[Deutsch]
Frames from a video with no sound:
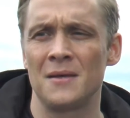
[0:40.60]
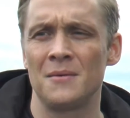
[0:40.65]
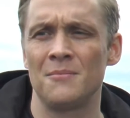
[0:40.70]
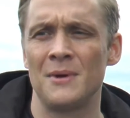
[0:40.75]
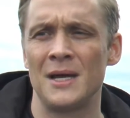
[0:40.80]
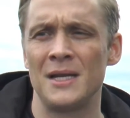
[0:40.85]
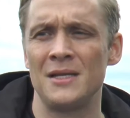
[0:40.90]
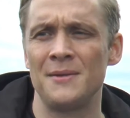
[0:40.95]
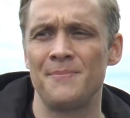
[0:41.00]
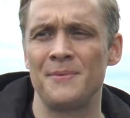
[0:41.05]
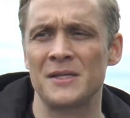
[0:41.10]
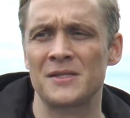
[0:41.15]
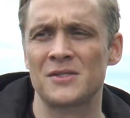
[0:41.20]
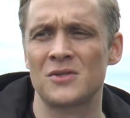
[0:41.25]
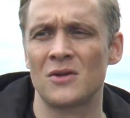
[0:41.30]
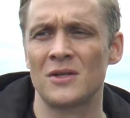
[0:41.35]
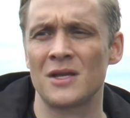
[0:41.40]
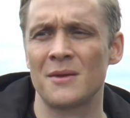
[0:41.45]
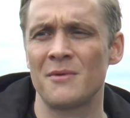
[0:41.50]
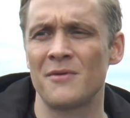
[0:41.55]
Mein
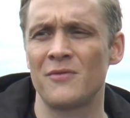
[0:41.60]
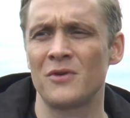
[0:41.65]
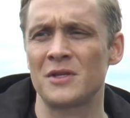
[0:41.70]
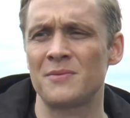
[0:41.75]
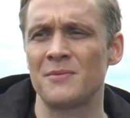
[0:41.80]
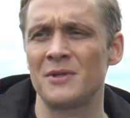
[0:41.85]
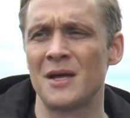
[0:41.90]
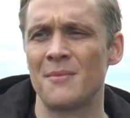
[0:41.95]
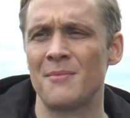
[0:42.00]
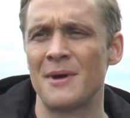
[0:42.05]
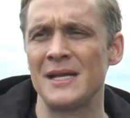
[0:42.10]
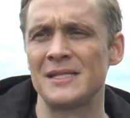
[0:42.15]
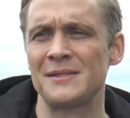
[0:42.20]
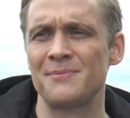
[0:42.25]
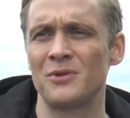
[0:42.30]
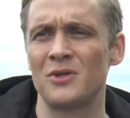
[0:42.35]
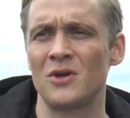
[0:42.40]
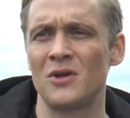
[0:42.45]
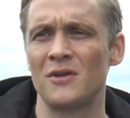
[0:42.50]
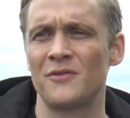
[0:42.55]
Lieblingssong, der mir wirklich mit am
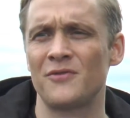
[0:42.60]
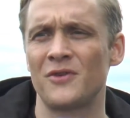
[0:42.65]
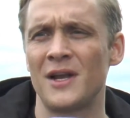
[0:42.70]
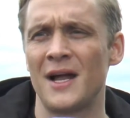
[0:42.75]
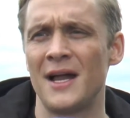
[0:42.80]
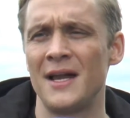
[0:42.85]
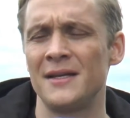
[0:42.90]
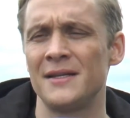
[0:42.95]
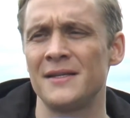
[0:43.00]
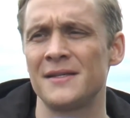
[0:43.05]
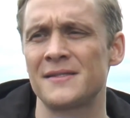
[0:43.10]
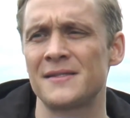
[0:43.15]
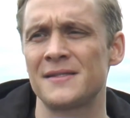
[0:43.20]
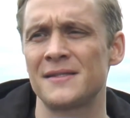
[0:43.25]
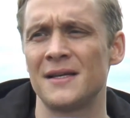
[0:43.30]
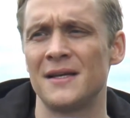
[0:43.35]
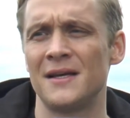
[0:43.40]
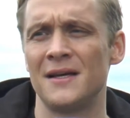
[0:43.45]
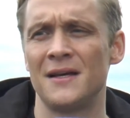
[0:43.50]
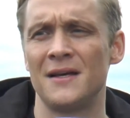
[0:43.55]
meisten bedeutet von allen,
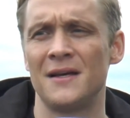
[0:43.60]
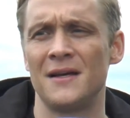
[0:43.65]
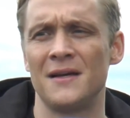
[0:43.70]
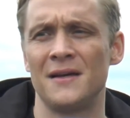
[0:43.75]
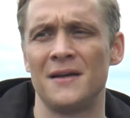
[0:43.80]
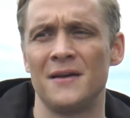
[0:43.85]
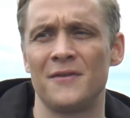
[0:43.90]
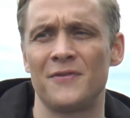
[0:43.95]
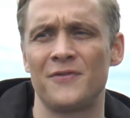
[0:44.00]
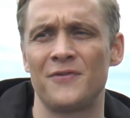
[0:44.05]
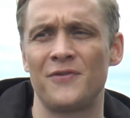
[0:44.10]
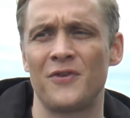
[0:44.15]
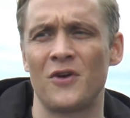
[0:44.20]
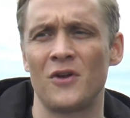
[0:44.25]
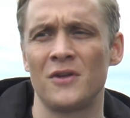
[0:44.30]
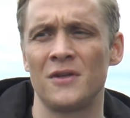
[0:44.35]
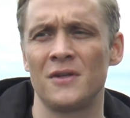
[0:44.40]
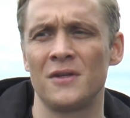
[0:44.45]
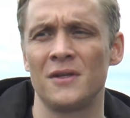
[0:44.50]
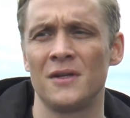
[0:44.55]
ist äh, äh,
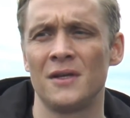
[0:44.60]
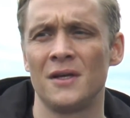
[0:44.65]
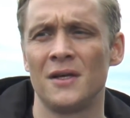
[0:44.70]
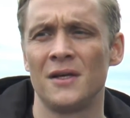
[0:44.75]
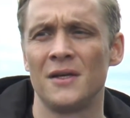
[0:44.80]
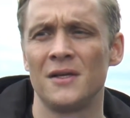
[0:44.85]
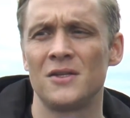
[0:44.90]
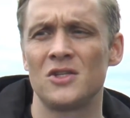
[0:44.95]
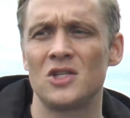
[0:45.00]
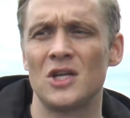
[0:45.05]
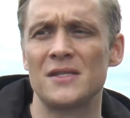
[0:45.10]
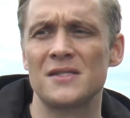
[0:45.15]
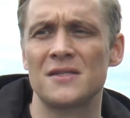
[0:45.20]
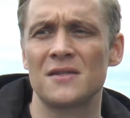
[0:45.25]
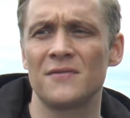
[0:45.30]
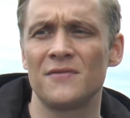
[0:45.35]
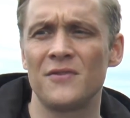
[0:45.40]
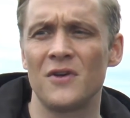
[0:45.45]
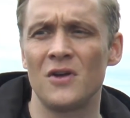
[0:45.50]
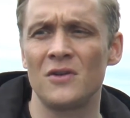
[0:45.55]
von
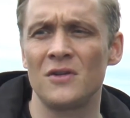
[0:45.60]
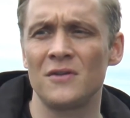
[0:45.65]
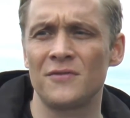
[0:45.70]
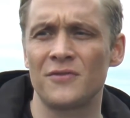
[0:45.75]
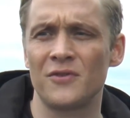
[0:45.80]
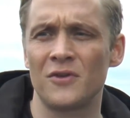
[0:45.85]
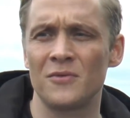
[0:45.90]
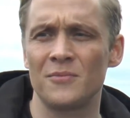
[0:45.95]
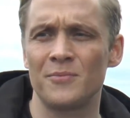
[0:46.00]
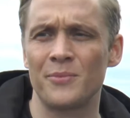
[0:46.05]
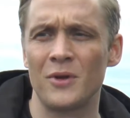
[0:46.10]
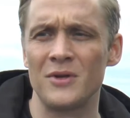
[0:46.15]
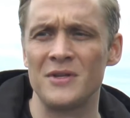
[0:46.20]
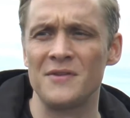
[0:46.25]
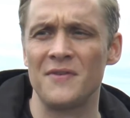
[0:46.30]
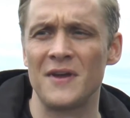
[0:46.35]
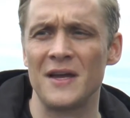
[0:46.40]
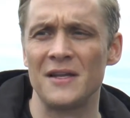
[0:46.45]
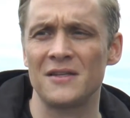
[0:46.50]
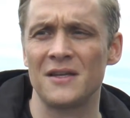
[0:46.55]
Justin Vernon von Bonnie
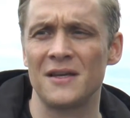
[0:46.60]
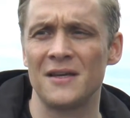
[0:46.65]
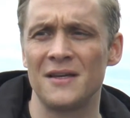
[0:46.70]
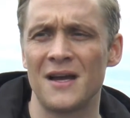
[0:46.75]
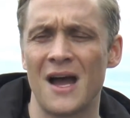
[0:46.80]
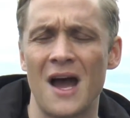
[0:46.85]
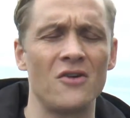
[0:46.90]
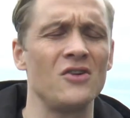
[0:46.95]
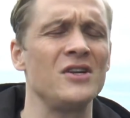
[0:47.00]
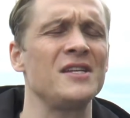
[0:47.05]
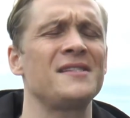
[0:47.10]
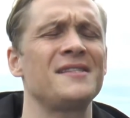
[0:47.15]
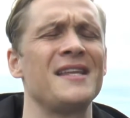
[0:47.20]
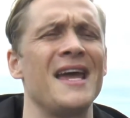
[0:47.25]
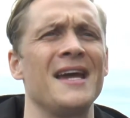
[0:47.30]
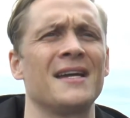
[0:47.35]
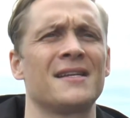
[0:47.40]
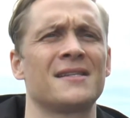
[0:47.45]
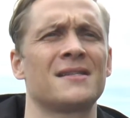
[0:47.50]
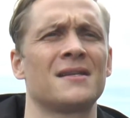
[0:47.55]
Iver, äh, Ari
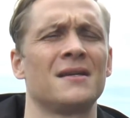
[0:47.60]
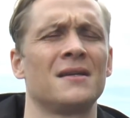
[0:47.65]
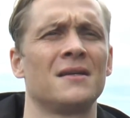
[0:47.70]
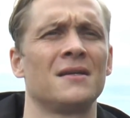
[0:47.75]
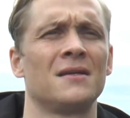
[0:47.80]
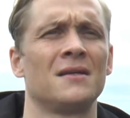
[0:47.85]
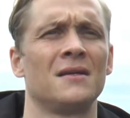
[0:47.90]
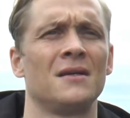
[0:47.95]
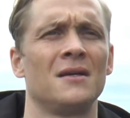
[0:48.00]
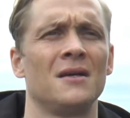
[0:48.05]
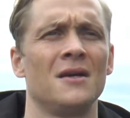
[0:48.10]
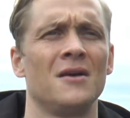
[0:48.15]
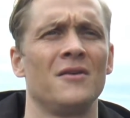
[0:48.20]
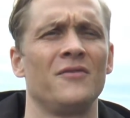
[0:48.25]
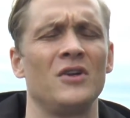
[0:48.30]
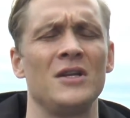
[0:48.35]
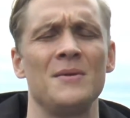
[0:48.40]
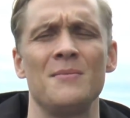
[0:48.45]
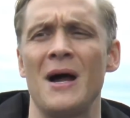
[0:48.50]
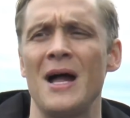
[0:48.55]
Stacks,
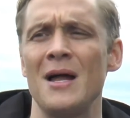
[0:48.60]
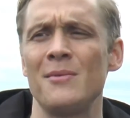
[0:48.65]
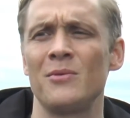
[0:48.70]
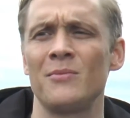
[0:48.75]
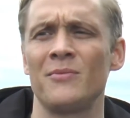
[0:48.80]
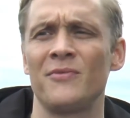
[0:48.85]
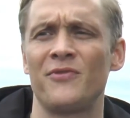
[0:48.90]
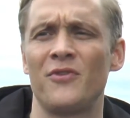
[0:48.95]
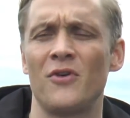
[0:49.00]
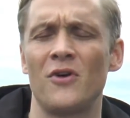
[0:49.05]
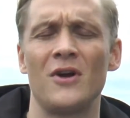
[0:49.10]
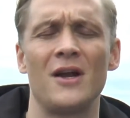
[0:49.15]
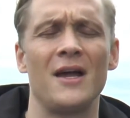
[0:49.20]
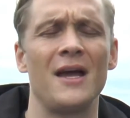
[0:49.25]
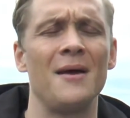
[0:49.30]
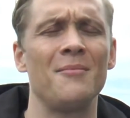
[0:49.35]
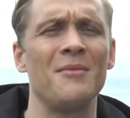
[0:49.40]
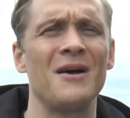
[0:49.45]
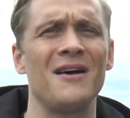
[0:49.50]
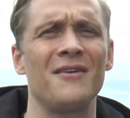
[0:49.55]
von dem Album For
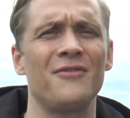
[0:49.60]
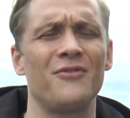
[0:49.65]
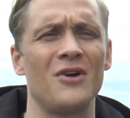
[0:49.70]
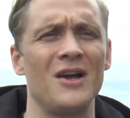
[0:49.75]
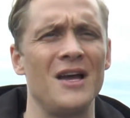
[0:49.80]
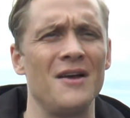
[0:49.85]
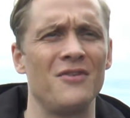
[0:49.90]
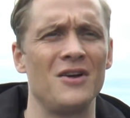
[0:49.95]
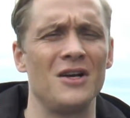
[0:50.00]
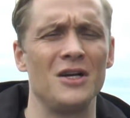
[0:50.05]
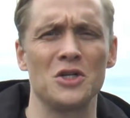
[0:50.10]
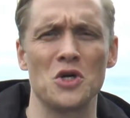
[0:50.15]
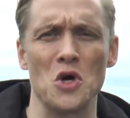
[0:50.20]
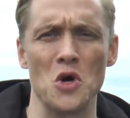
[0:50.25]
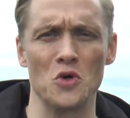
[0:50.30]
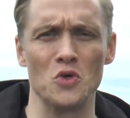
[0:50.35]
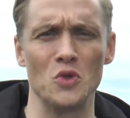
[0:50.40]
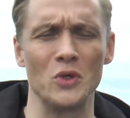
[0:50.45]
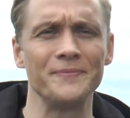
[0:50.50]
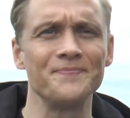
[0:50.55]
Emma Forever
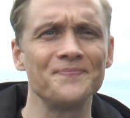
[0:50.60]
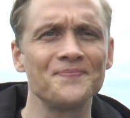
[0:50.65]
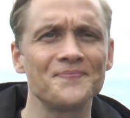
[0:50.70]
Ago.